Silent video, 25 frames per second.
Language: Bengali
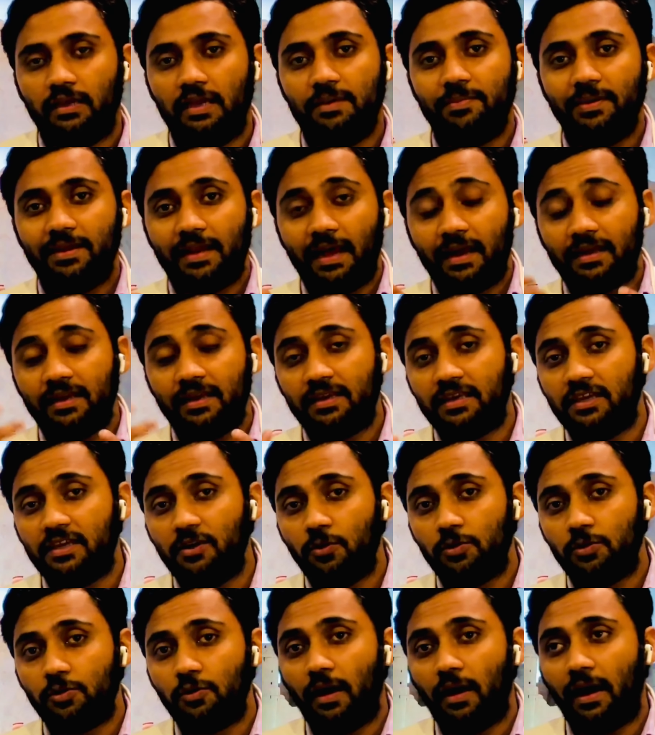ইভেন আগে কি
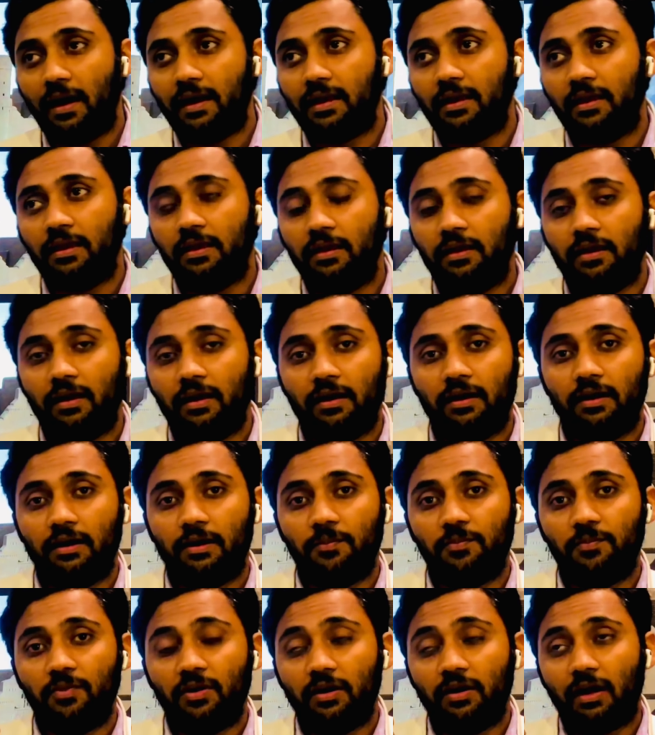হতো আগে
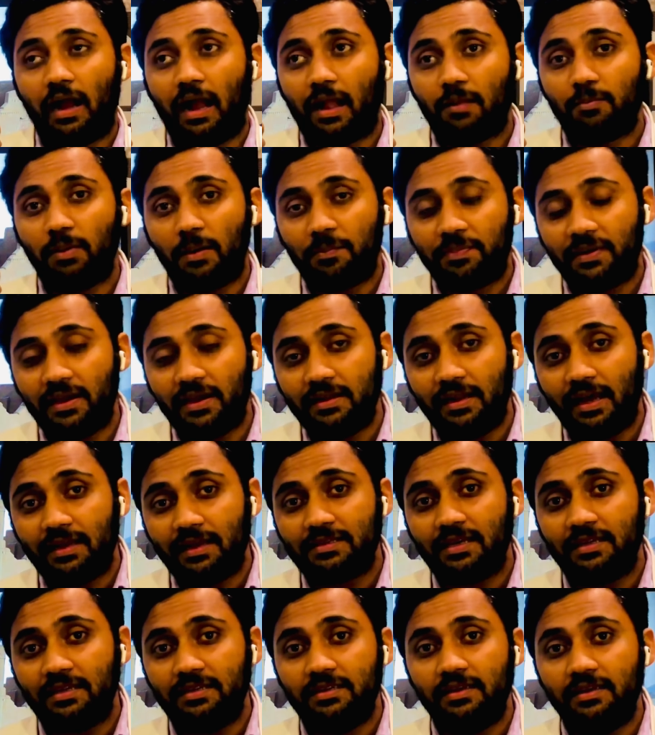আরবাবকে না
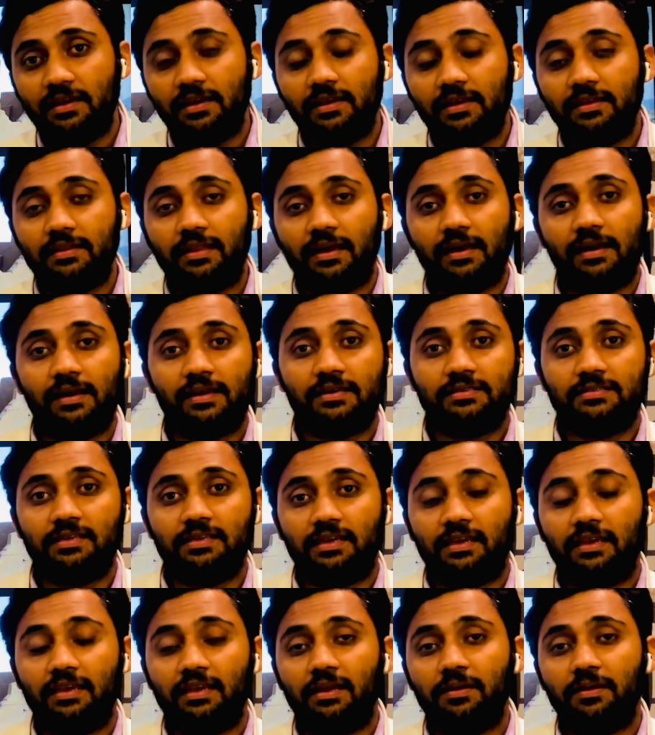জানিয়েই দেখা গেছে
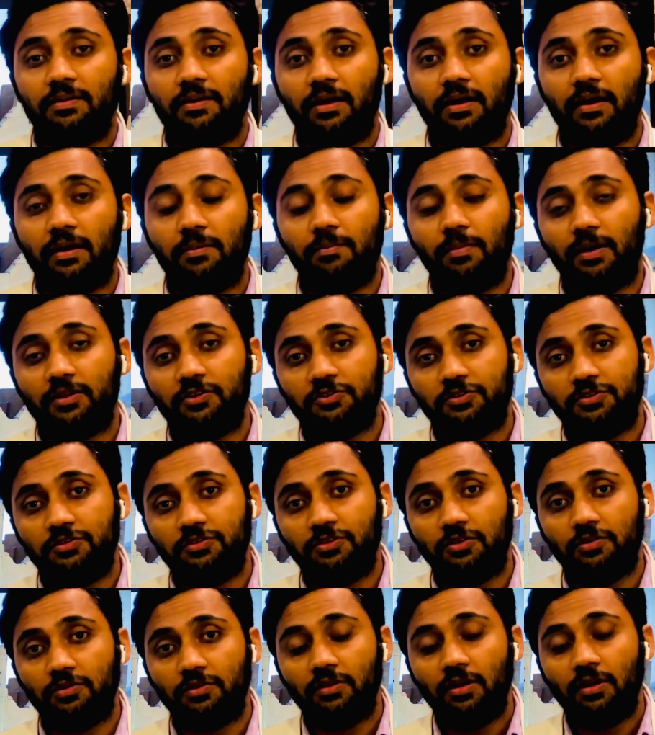কি
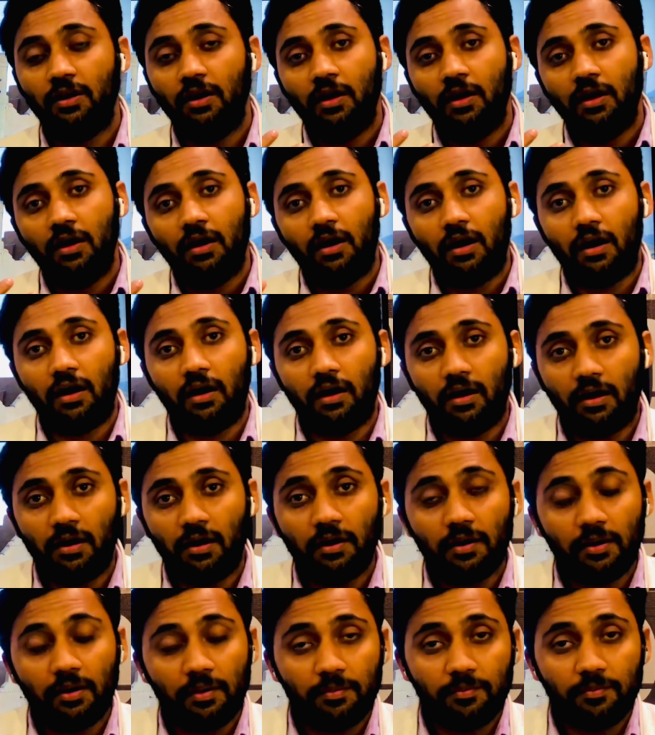মানুষজন
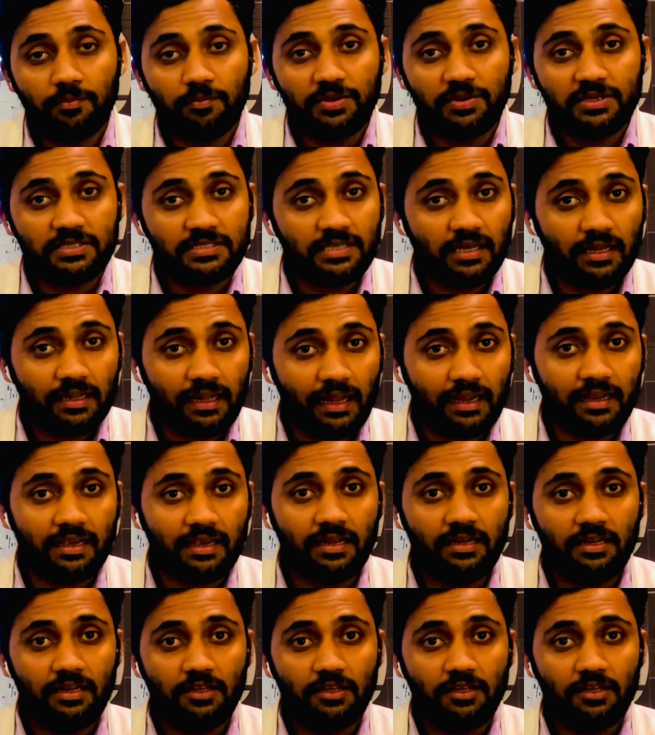ভিসা লাগিয়ে